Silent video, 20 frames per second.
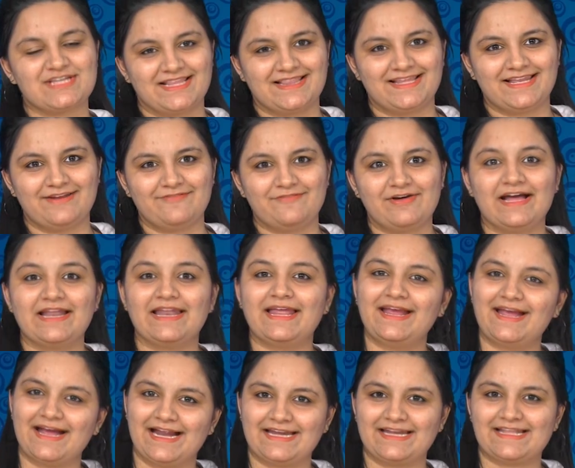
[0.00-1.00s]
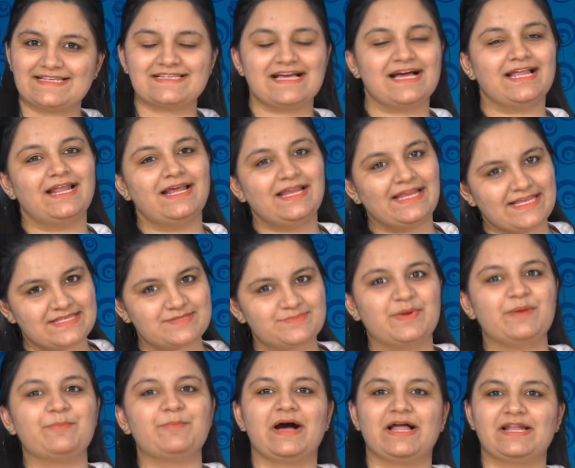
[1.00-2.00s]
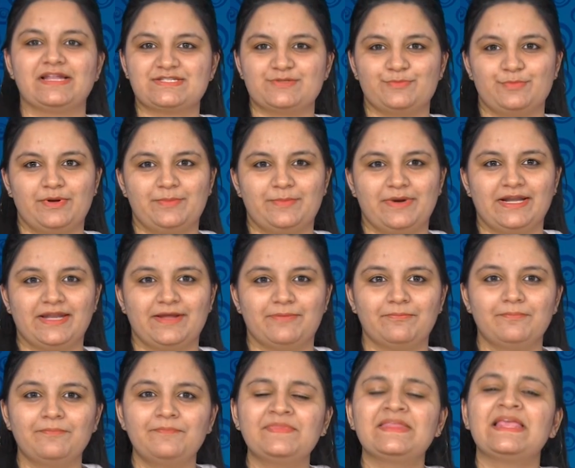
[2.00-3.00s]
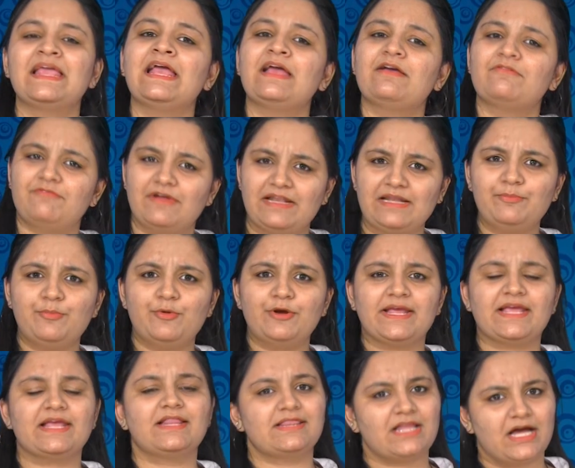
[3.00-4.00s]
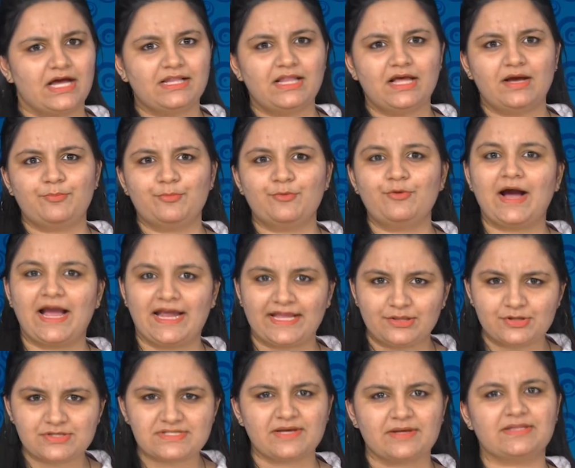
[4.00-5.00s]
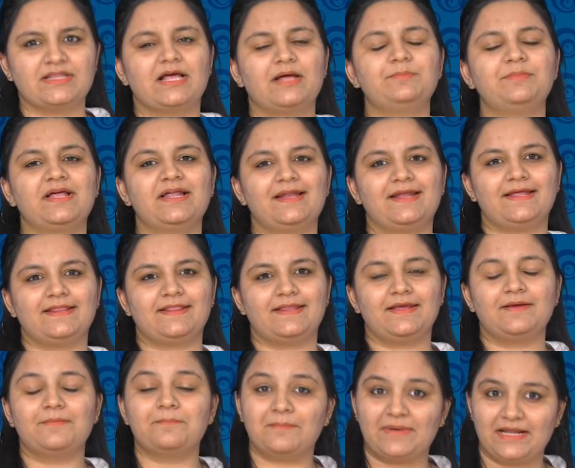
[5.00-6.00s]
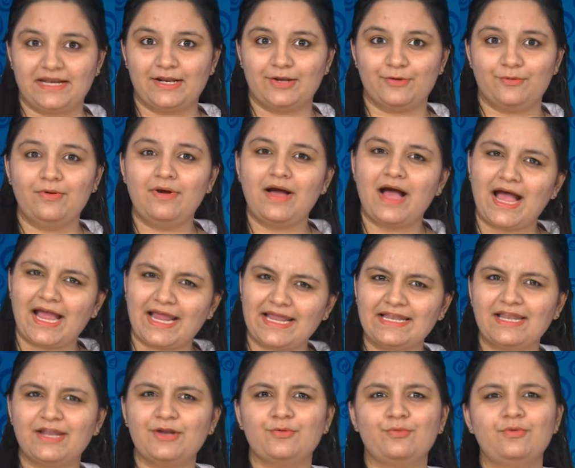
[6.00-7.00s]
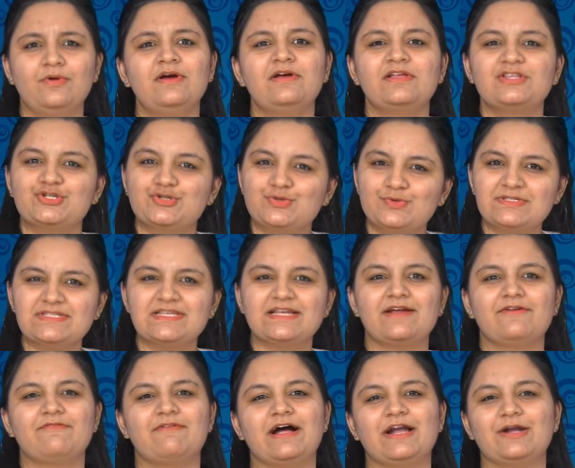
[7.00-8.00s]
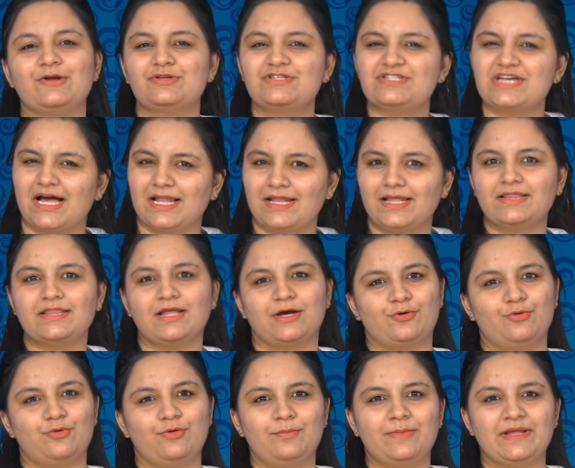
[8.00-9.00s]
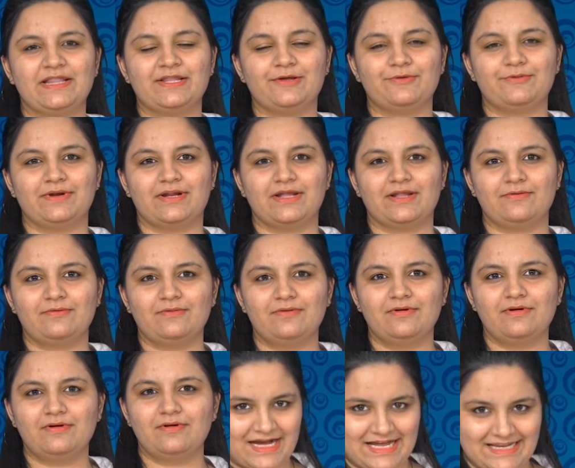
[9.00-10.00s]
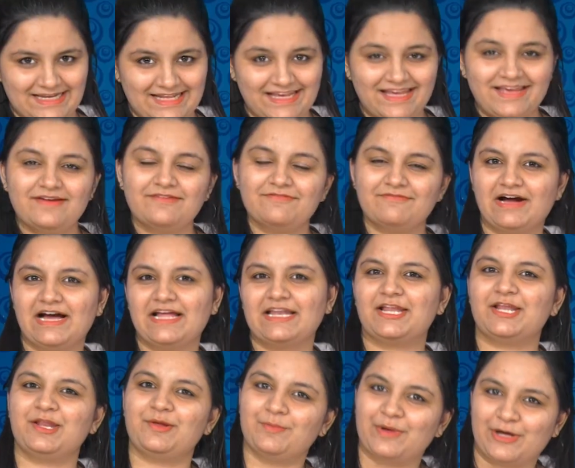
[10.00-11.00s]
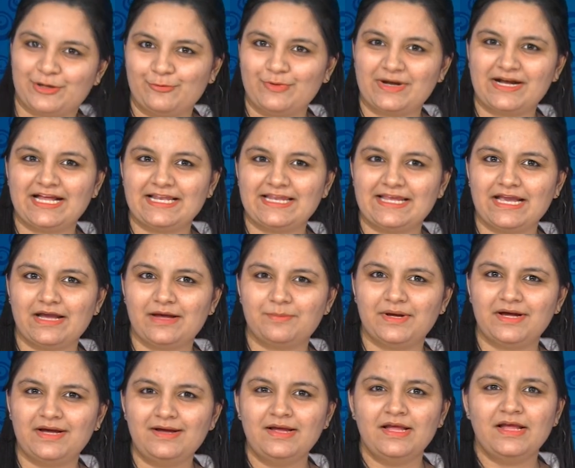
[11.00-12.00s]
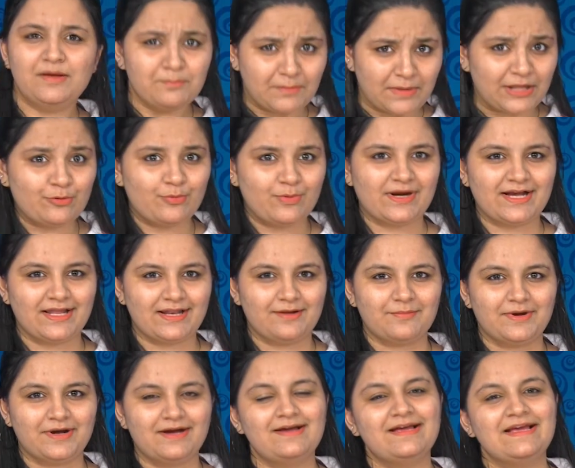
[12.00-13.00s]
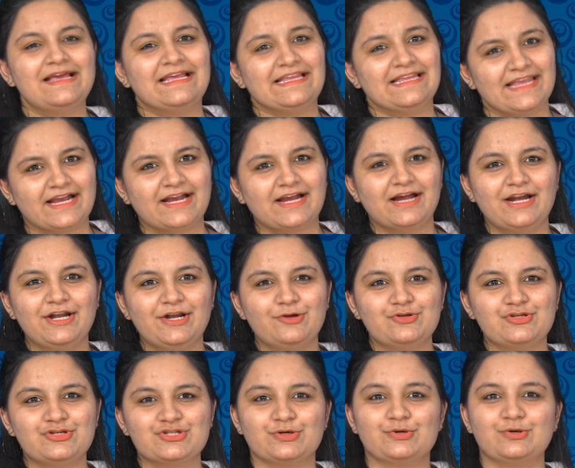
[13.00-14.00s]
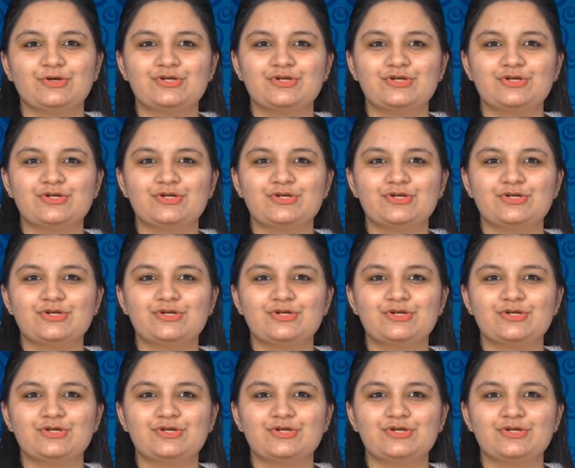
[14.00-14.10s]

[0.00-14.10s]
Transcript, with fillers: చెందిన వారే ఘంటసాల ఎస్పి బాలసుబ్రహ్మణ్యం వెళ్ళిపోయి దాదాపు ఐదు శతాబ్దాలైంది మనలో అయినను చూసిన వాళ్ళు చాలా తక్కువ మంది ఉన్నారు కానీ వారిని మరువగలిగామా మరువగలమా ఎక్కడి నుంచో